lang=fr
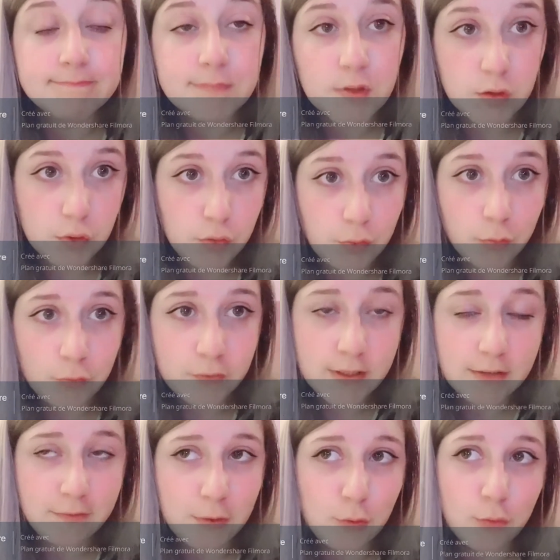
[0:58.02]
Du coup, t'as
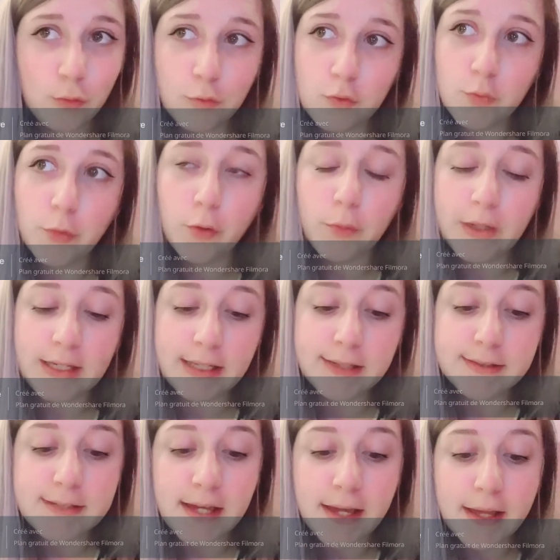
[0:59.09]
fait le tour du
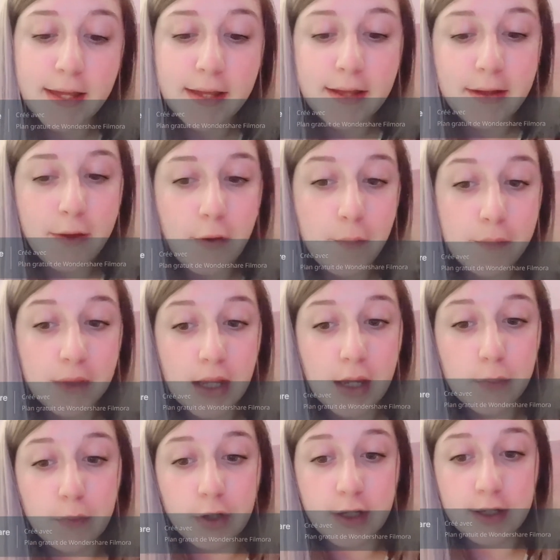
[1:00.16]
propriétaire.
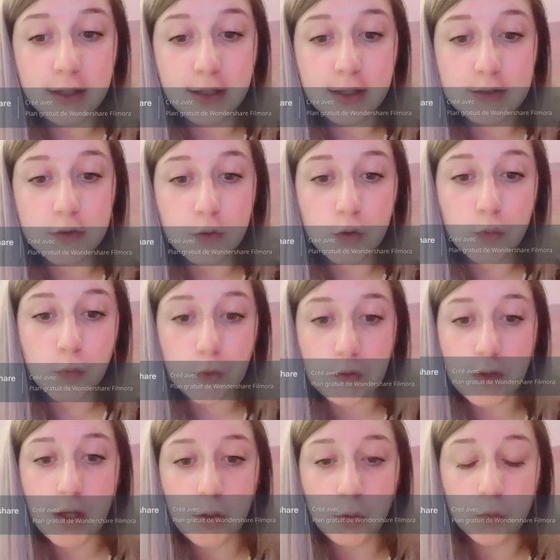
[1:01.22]
Après, qu'est-ce que je peux te
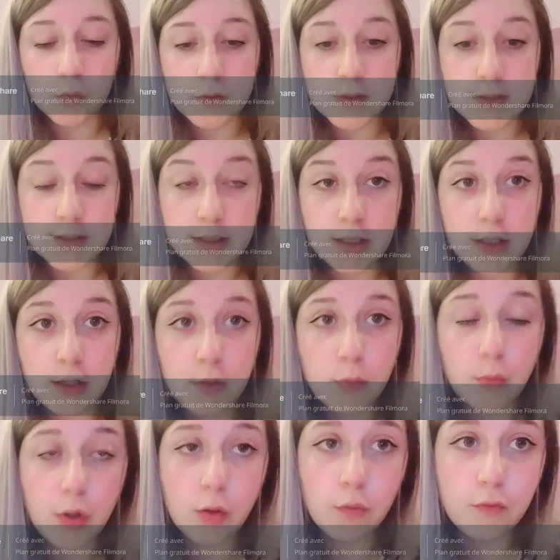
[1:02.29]
raconter
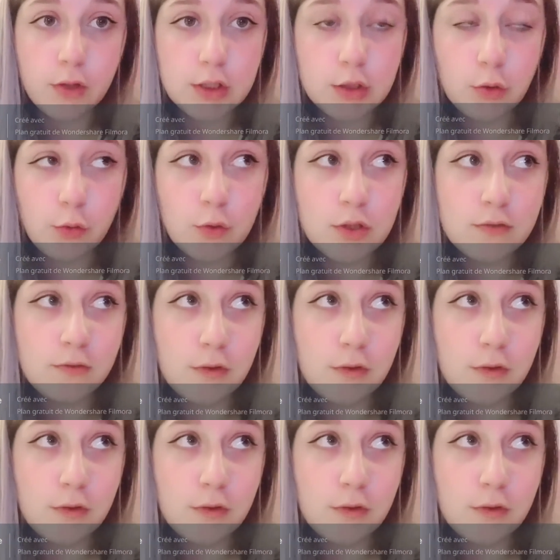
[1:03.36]
ben, On va dire que j'ai fait